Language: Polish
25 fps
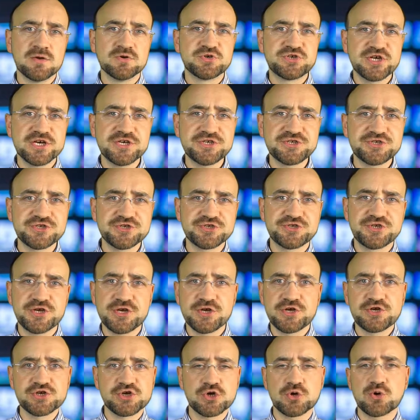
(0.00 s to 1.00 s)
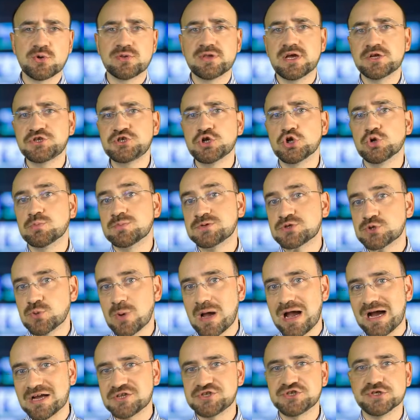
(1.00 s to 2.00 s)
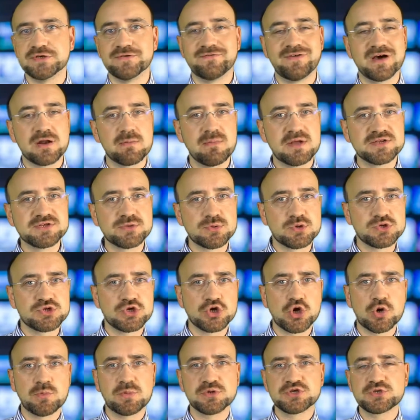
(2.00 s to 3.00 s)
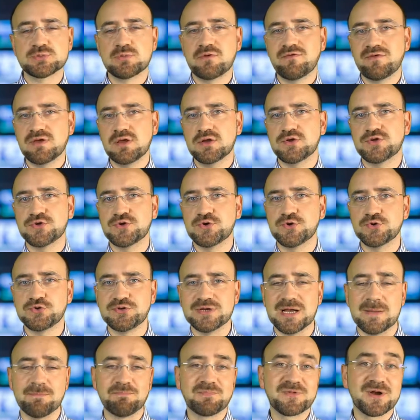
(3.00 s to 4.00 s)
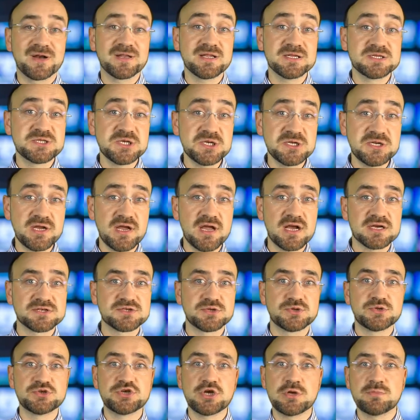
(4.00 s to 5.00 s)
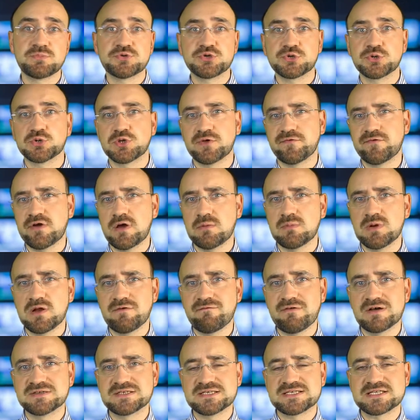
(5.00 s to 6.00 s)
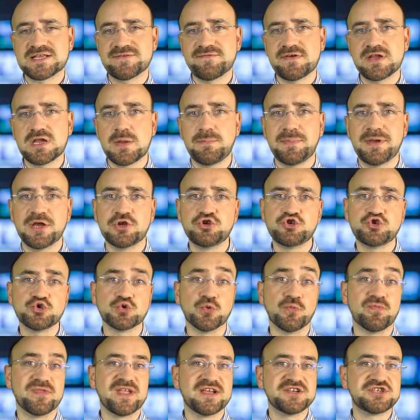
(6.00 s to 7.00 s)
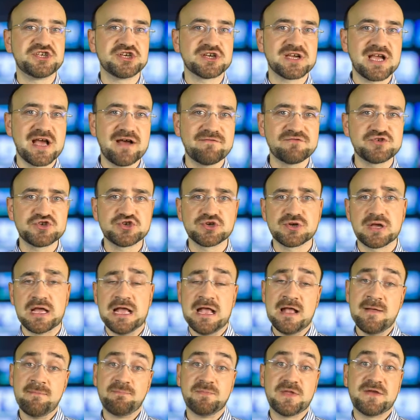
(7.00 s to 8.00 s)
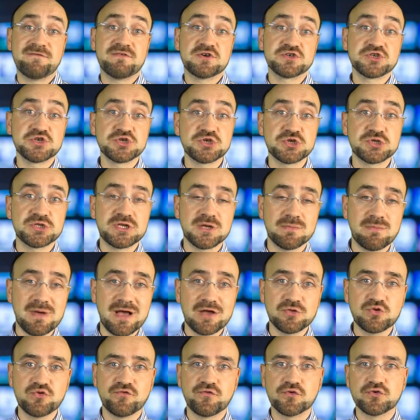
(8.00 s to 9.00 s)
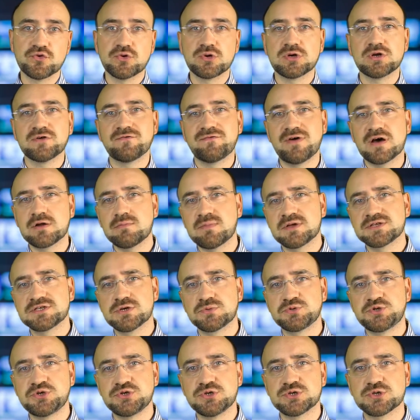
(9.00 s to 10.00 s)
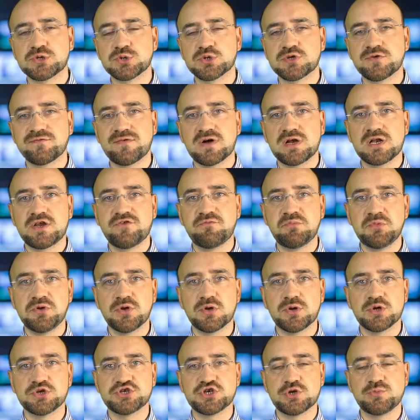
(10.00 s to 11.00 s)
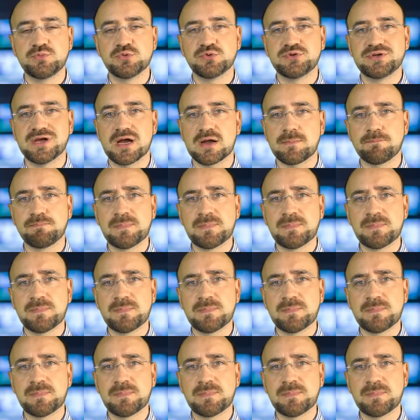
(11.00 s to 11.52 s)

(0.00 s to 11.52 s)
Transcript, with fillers: Cześć, dzięki, że oglądacie lub słuchacie farmaceutycznego podsumowania tygodnia. Tradycyjnie, jak co tydzień, przygotowałem dla Was zestawienie pięciu najciekawszych, najważniejszych tematów, o których farmaceuci dyskutowali w minionych siedmiu dniach.